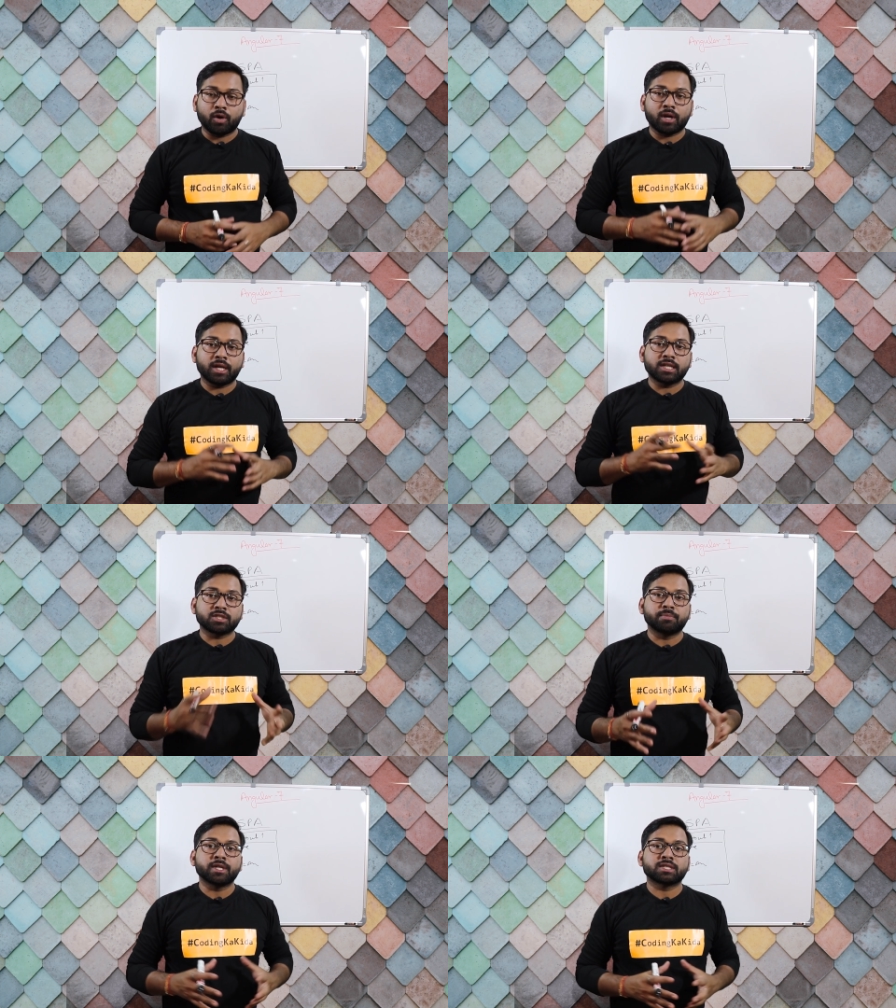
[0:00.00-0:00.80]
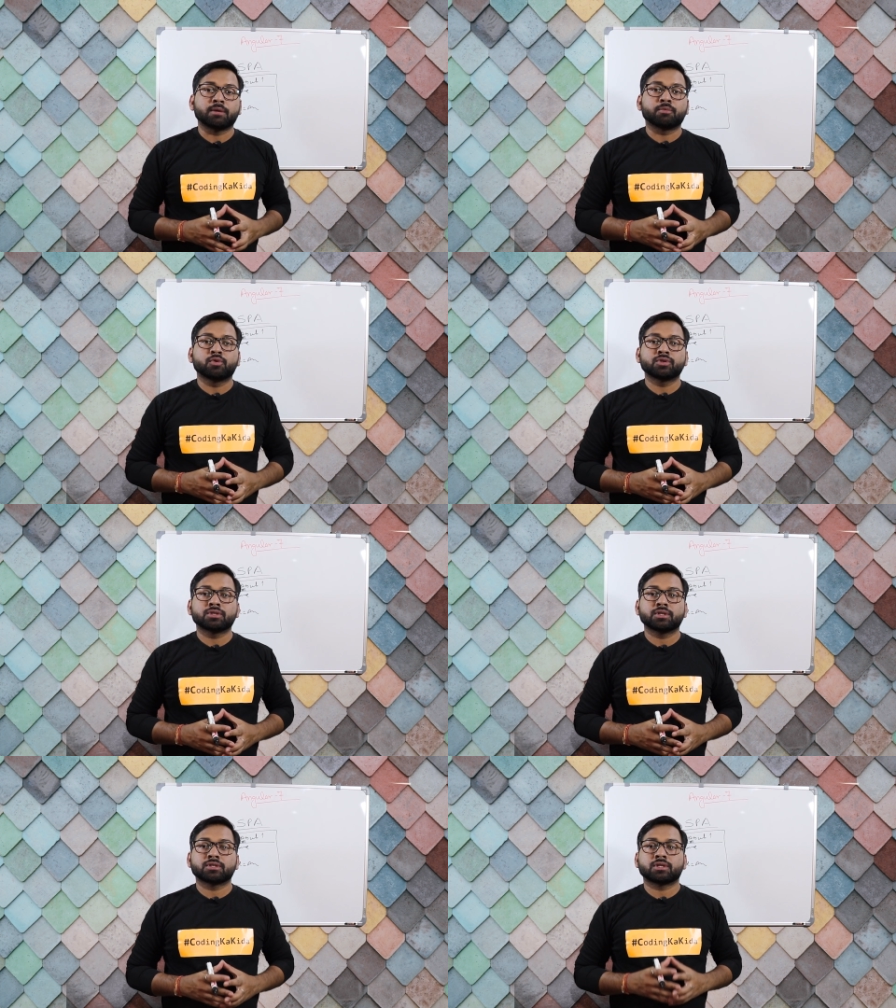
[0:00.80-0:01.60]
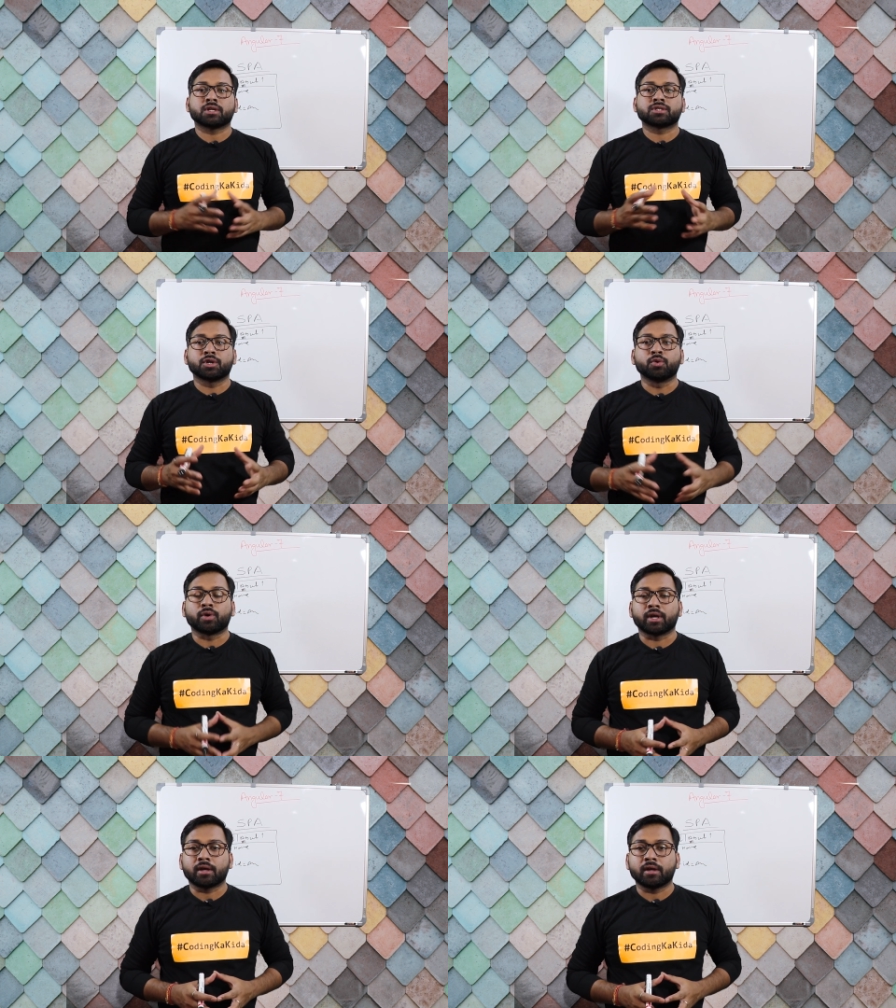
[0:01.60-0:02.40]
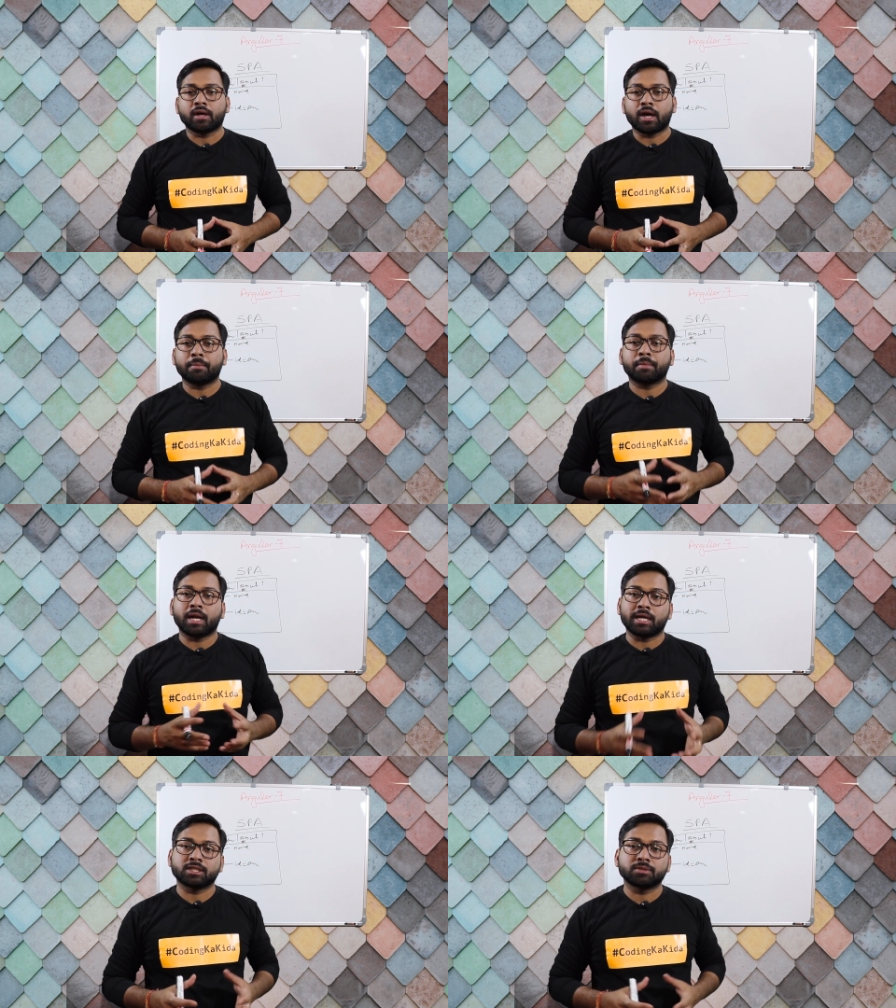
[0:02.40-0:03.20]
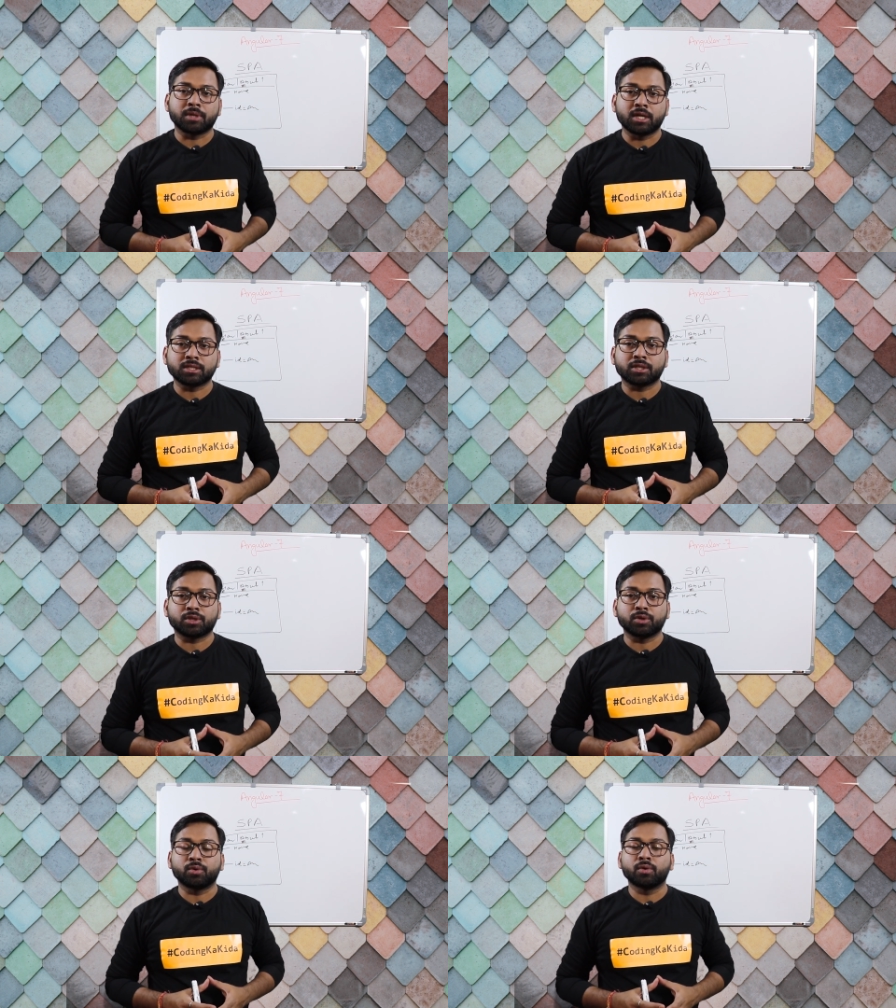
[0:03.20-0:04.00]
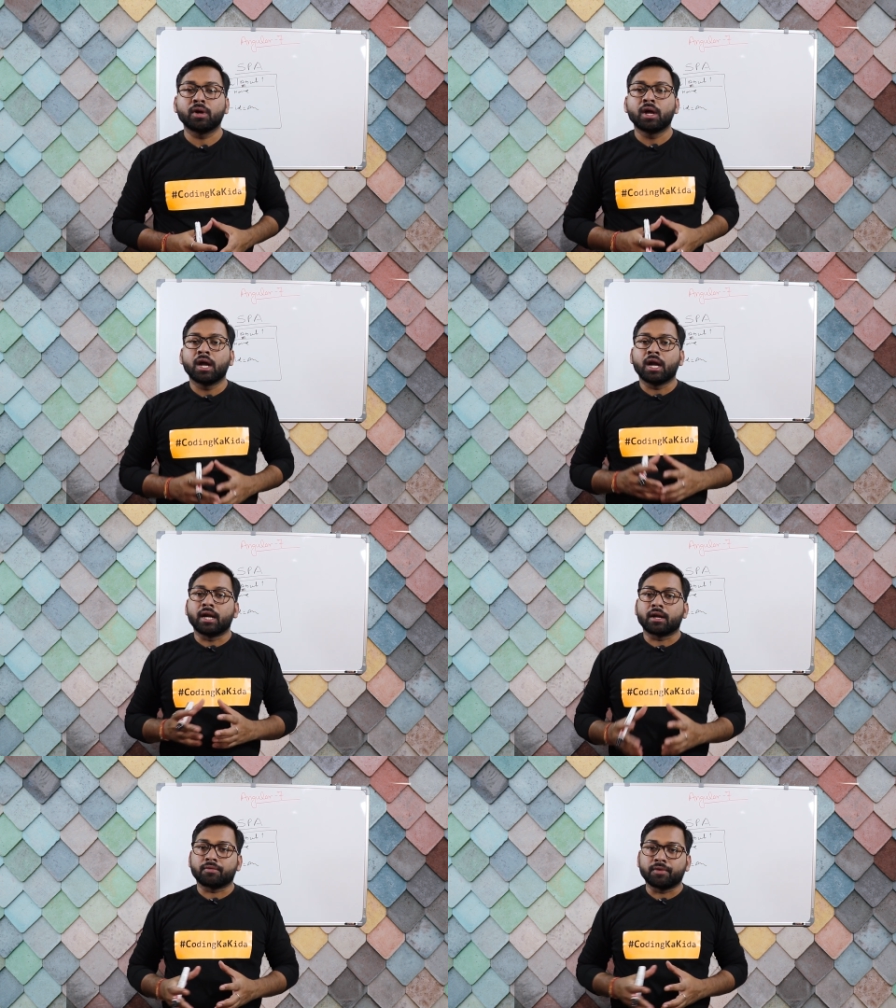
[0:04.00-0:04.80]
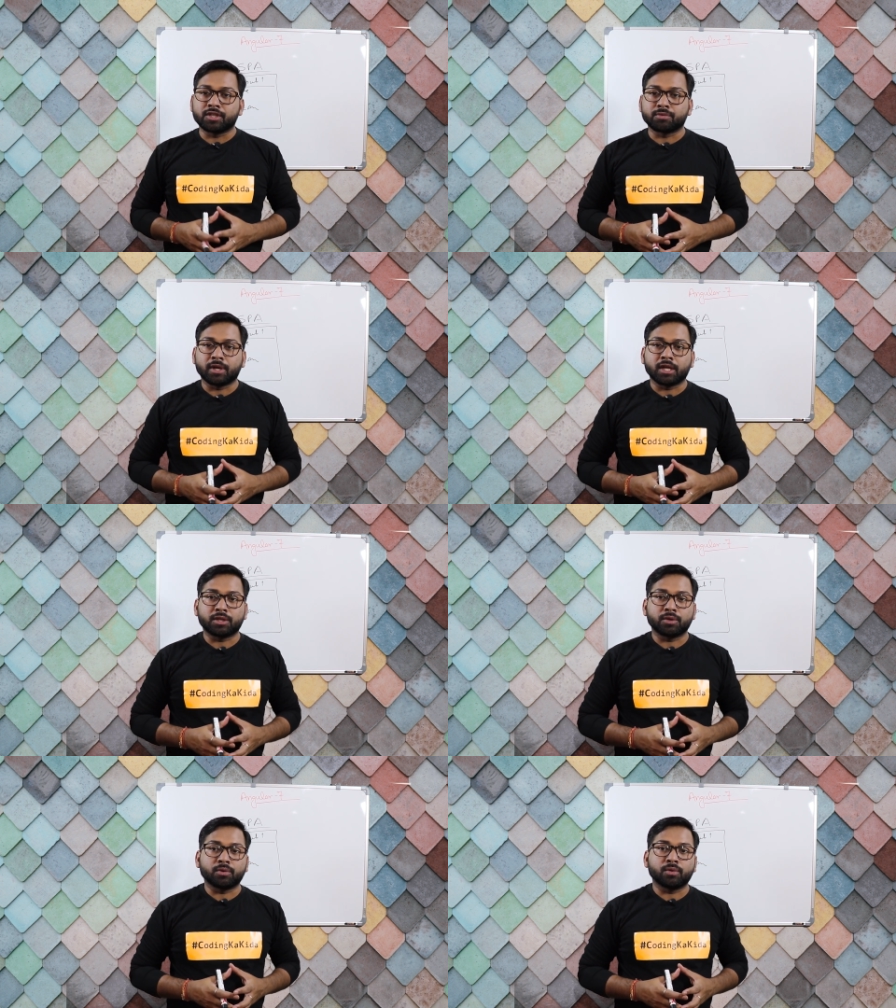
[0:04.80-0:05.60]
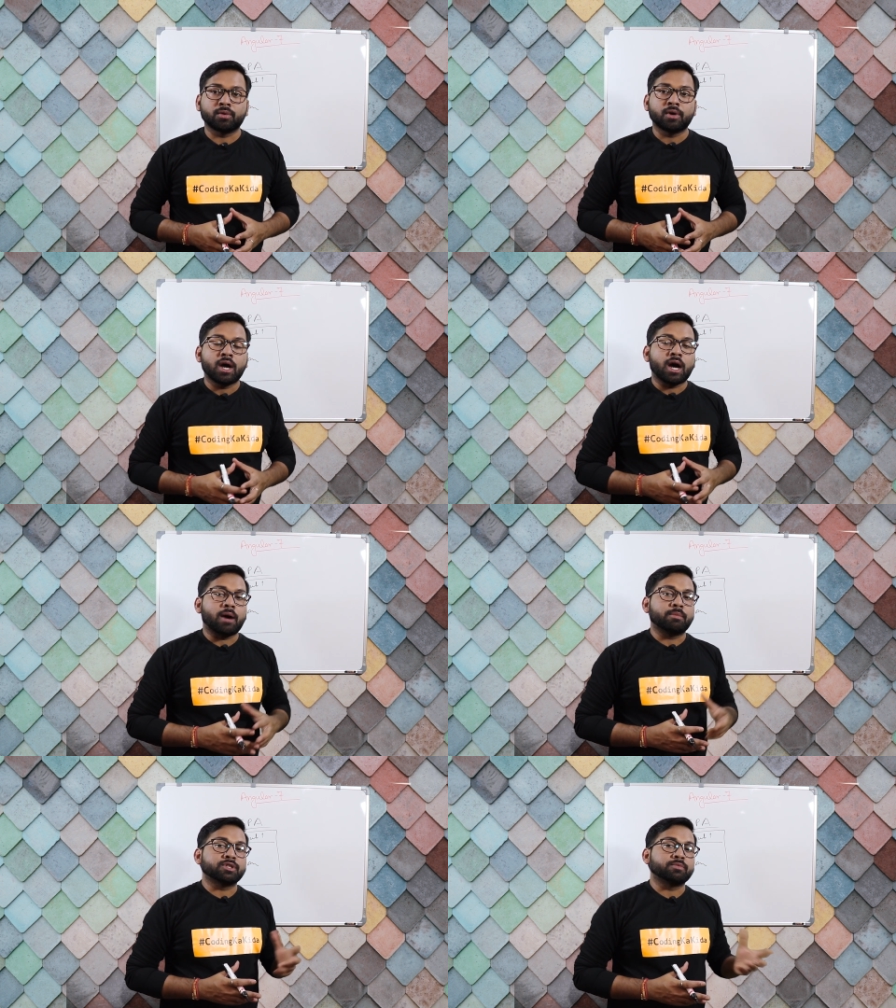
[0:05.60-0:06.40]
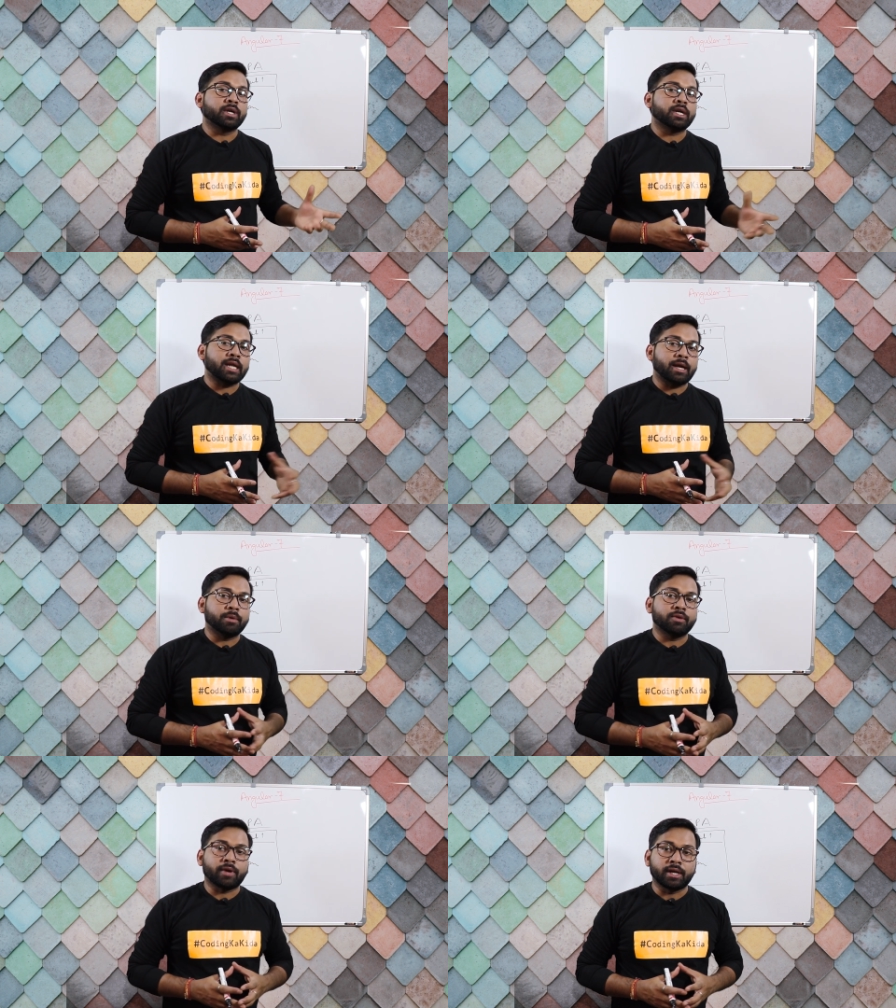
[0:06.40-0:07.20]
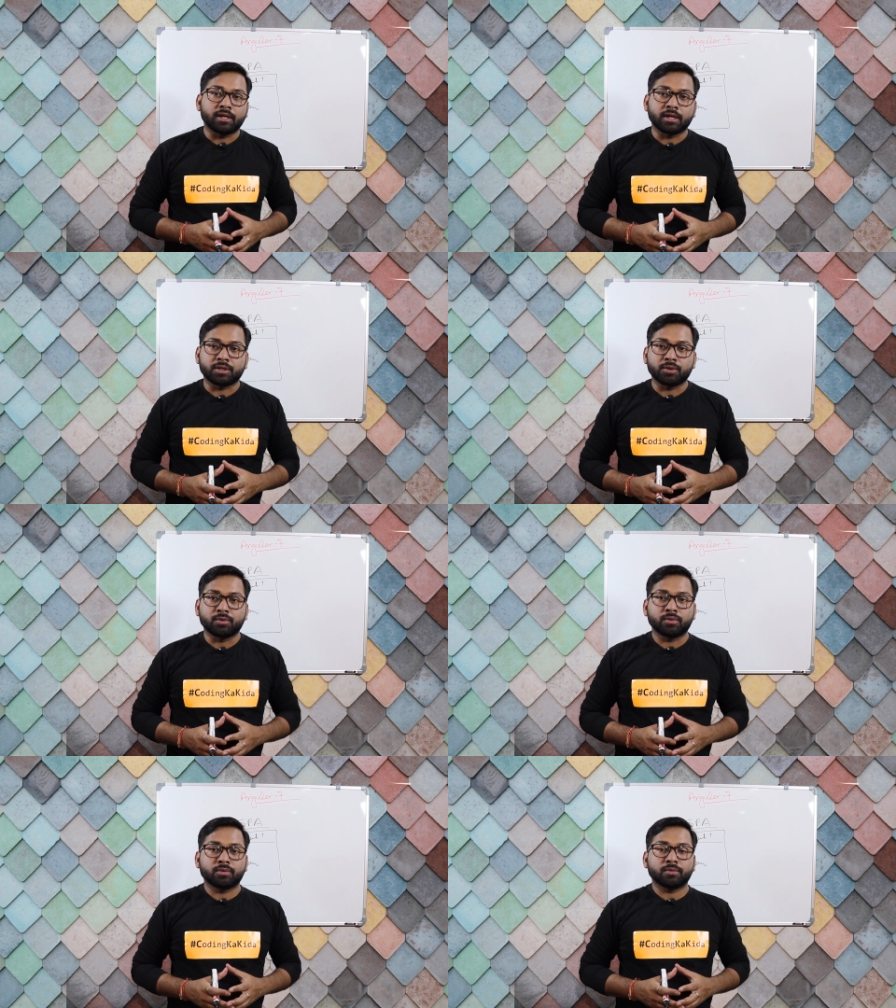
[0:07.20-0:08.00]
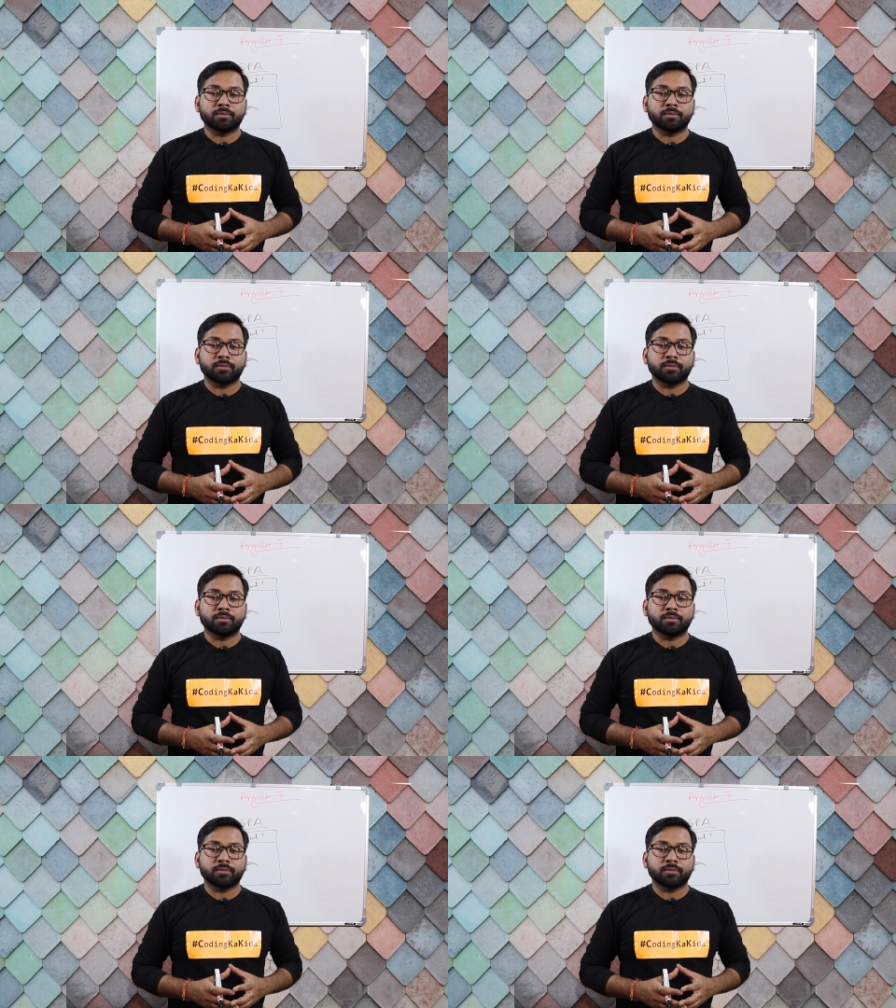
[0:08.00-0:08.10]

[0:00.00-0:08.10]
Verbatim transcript: और इसमें सब कुछ स्ट्रक्चर्ड हो गया है आप क्लासेस बना सकते हो इंटरफेस बनाते हो आप इसमें टाइप डिफाइन करते हो